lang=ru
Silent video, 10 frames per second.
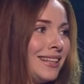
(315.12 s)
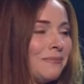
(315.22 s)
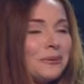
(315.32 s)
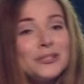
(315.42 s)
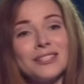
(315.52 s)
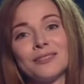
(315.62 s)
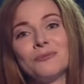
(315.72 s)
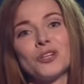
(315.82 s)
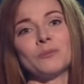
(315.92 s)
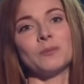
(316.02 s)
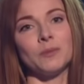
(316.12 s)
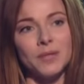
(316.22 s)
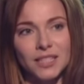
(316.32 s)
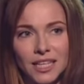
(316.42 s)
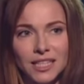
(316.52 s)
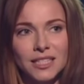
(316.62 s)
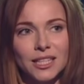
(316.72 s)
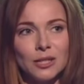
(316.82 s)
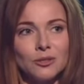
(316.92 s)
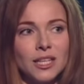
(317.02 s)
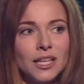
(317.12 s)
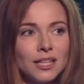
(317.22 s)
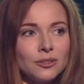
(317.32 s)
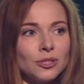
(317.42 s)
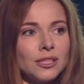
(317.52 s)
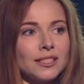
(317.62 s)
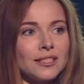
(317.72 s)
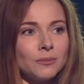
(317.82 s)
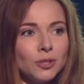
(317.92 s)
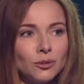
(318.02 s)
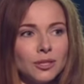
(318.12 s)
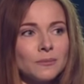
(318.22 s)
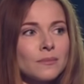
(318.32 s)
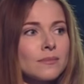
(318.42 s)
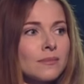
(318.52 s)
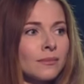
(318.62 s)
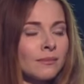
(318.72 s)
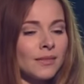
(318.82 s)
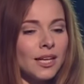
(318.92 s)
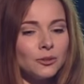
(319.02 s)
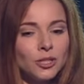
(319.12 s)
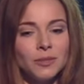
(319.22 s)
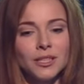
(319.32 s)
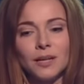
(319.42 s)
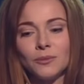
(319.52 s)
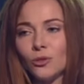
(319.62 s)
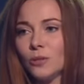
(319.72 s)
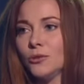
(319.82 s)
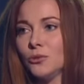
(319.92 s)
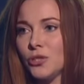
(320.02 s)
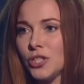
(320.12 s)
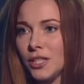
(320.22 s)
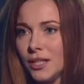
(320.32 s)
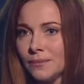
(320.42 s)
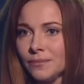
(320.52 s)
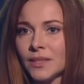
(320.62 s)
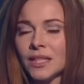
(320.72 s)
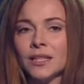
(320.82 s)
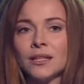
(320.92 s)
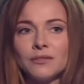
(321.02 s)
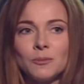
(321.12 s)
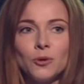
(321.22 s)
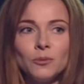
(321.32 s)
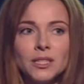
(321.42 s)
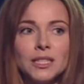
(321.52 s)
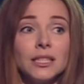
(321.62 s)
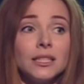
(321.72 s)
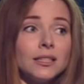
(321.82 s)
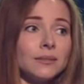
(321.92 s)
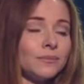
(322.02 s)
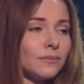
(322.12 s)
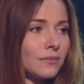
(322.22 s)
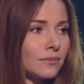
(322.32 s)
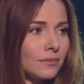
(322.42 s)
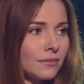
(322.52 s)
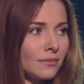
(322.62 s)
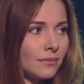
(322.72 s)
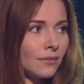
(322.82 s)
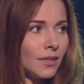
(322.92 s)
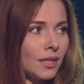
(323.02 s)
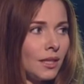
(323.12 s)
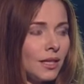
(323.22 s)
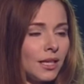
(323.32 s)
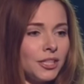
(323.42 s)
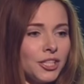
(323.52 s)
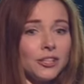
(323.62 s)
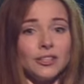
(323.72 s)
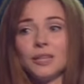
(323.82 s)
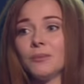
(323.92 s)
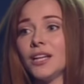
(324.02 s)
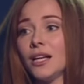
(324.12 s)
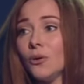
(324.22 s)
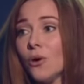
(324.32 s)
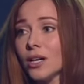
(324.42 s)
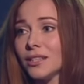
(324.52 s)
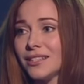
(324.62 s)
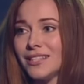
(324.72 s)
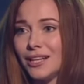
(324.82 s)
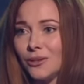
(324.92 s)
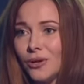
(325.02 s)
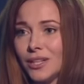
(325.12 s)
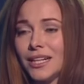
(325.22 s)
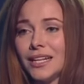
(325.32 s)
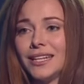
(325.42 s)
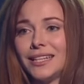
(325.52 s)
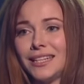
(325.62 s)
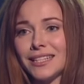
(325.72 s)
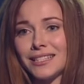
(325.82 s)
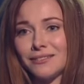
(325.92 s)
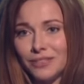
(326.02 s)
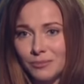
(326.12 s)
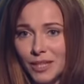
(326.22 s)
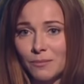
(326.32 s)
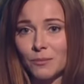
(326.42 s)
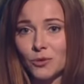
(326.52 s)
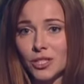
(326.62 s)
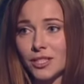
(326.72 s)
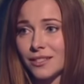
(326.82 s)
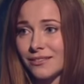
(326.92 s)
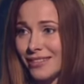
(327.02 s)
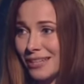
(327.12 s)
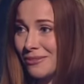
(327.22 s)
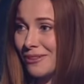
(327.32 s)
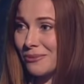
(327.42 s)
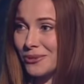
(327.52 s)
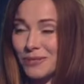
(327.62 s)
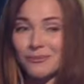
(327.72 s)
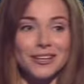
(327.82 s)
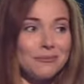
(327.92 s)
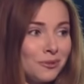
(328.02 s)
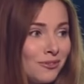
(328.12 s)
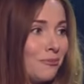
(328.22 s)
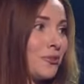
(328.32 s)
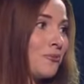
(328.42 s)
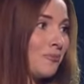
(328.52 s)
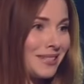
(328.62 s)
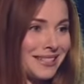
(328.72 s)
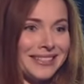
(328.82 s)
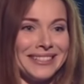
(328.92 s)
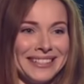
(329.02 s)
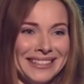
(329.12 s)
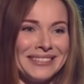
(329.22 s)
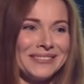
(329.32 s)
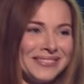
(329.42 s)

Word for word: и просто, может быть, поблагодарить тех людей, которые со мной, которые меня многому научили, вспомнить о них. И, конечно, это не монолог, это диалог. И если вы мне поможете своими вопросами, я буду вам очень признательна.